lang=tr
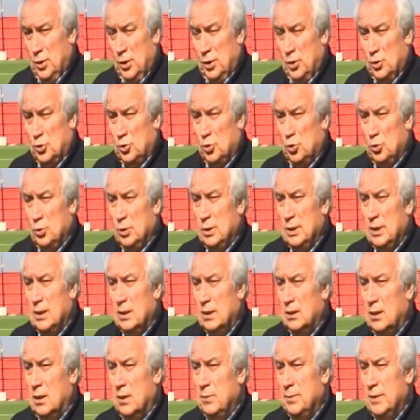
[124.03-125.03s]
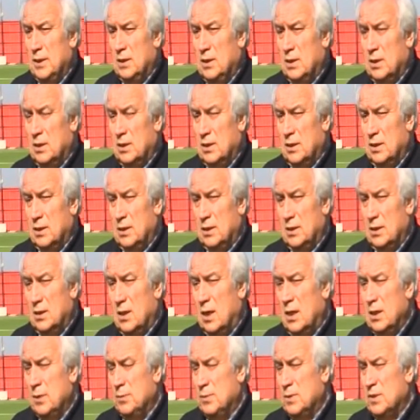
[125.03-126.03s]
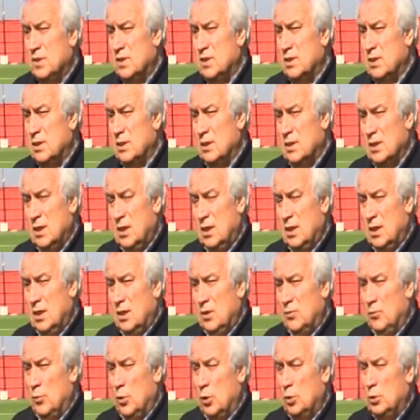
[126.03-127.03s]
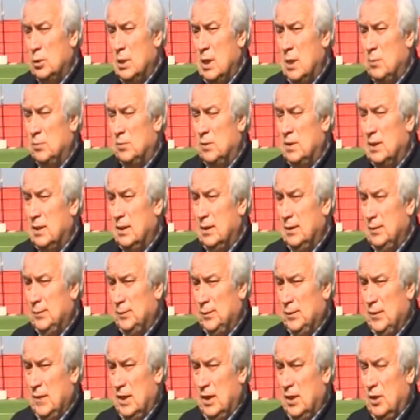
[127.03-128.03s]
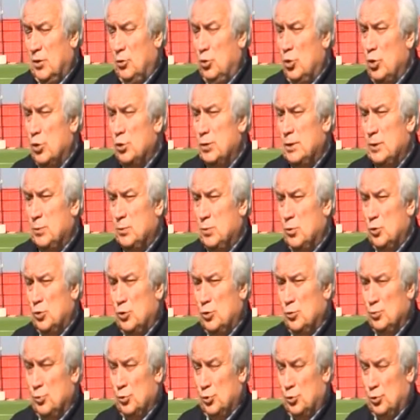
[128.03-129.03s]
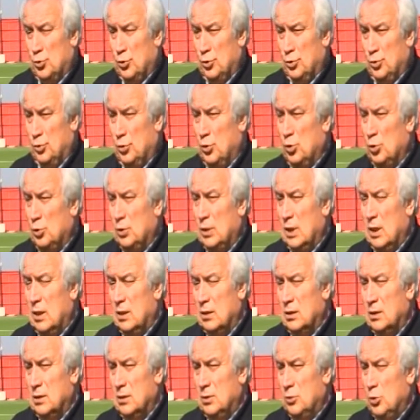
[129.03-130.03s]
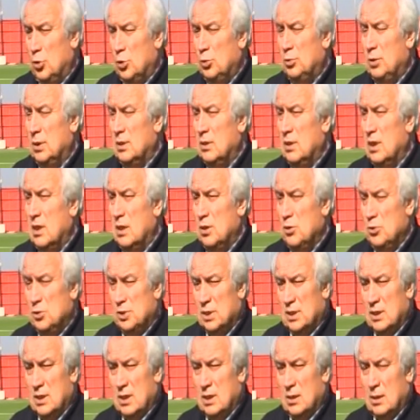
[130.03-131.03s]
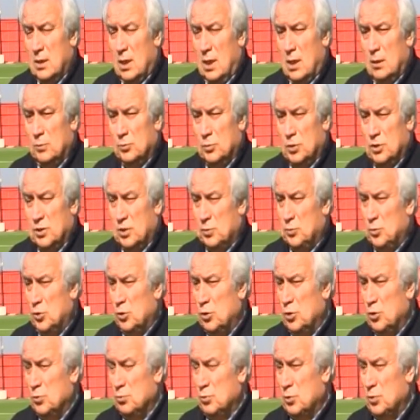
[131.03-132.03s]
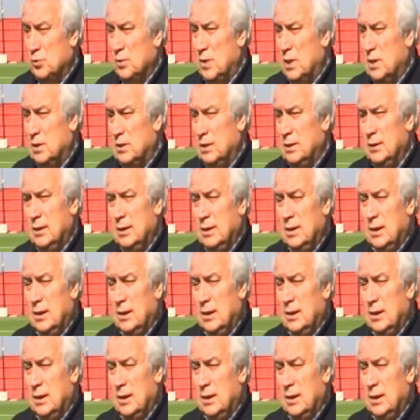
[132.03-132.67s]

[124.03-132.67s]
Son olarak Amerika'daki IPC World Cup'ta 4 sporcumuz kota aldı. 4 de daha önceden almış sporcumuz vardı.